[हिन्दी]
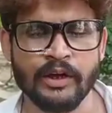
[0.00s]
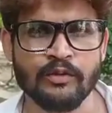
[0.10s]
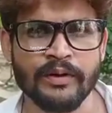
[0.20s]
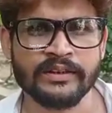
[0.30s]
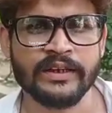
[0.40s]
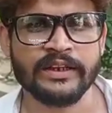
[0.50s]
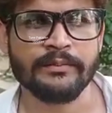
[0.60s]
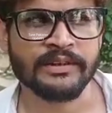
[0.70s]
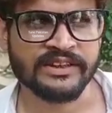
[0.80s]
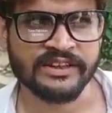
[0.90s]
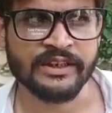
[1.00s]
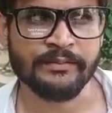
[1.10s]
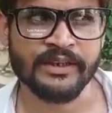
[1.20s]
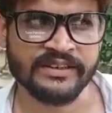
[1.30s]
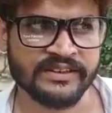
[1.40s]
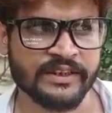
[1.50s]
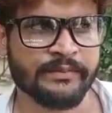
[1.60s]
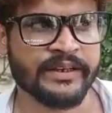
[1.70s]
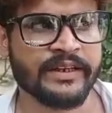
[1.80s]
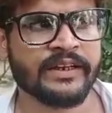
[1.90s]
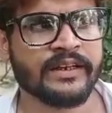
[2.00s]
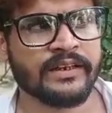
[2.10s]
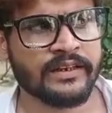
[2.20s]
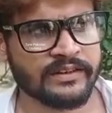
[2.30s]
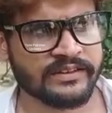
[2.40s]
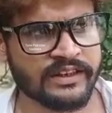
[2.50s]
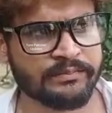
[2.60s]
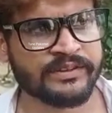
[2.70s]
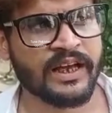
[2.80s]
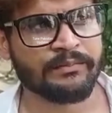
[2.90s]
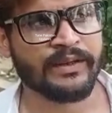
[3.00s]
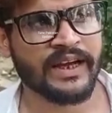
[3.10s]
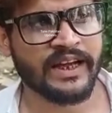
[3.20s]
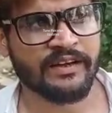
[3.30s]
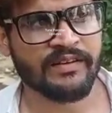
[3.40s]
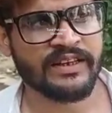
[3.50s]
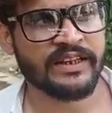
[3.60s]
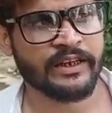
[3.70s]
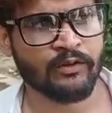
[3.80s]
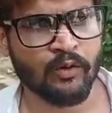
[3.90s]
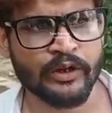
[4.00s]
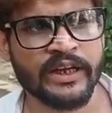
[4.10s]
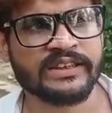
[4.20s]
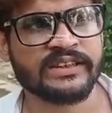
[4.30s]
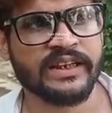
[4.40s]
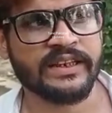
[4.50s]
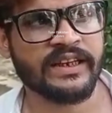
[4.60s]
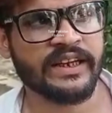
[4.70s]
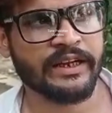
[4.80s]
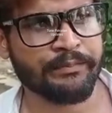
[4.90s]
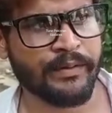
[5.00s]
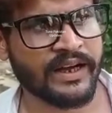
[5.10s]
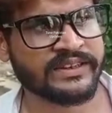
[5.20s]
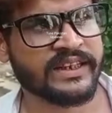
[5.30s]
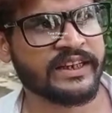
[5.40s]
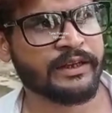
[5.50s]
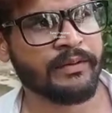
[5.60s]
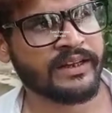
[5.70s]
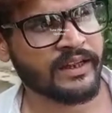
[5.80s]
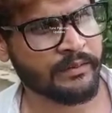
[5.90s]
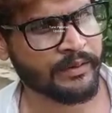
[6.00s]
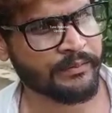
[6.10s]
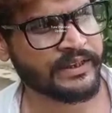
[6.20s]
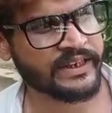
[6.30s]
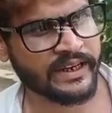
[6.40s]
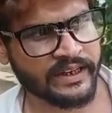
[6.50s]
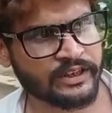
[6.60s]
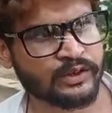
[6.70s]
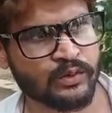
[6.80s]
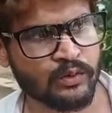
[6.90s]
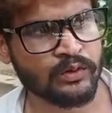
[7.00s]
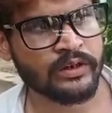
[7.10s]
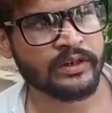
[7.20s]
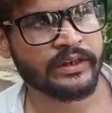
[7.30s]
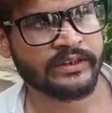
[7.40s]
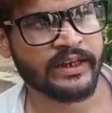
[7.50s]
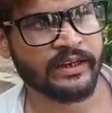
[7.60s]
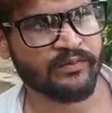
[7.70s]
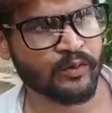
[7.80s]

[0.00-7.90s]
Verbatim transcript: मालूम करी है बच्ची से भी इससे भी सब सामने आया हुआ है लेकिन कोई एक्शन नहीं ले रहे पाँच घंटे बाद हमें भेजा गया स्कूल हम्म। के जाके